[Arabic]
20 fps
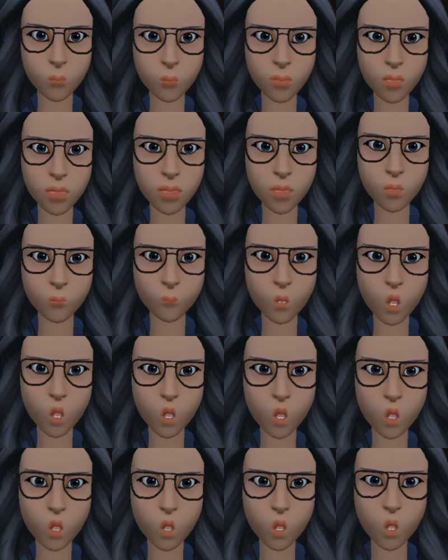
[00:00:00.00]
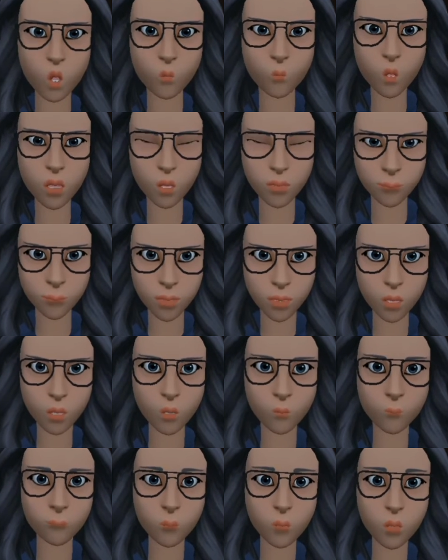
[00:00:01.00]

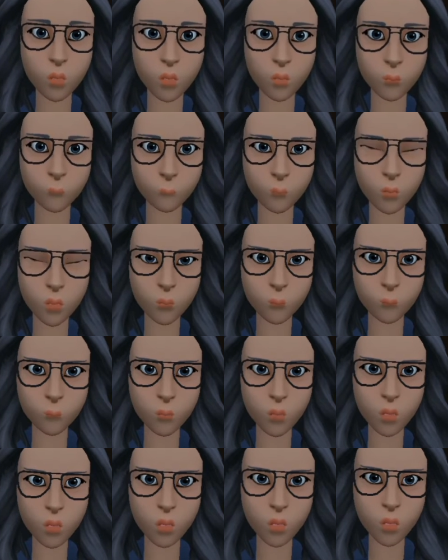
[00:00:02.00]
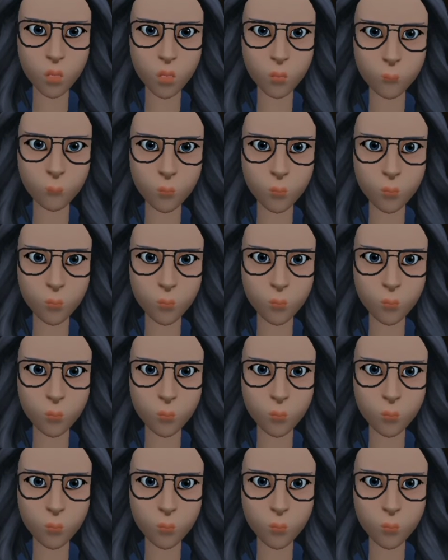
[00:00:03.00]
www.الحداثلفريكي.com